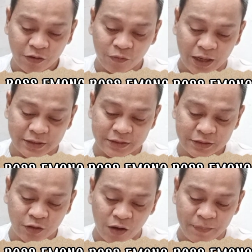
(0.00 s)

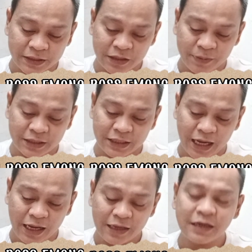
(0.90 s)
Grand Copa de
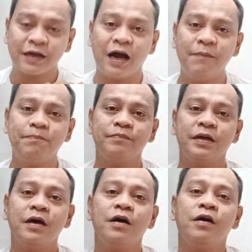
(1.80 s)
Manila Cup
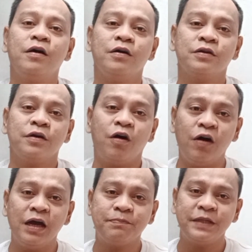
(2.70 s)

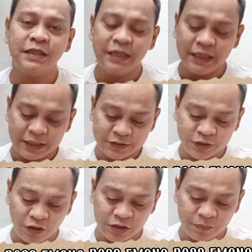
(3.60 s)
OFTD,
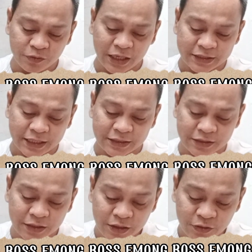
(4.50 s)
solo na po natin.
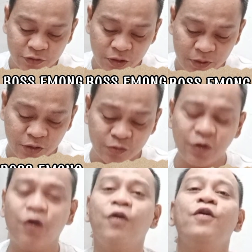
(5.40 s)
Numero
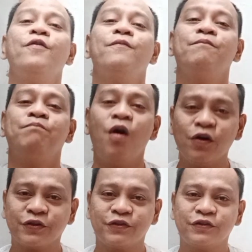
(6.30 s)
1,
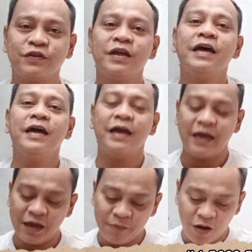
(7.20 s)
Boss
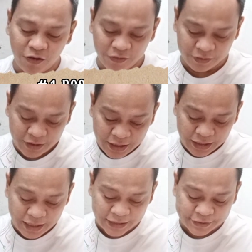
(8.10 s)
Emong.
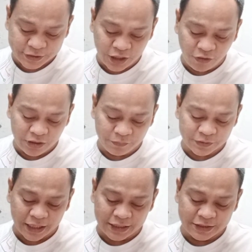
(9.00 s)
Let's go na
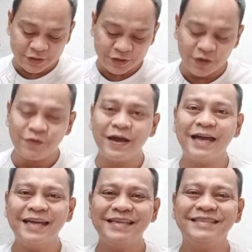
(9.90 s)
po tayo dito sa
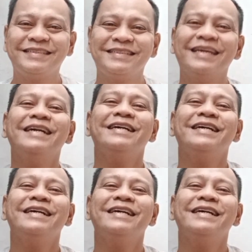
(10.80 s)
race.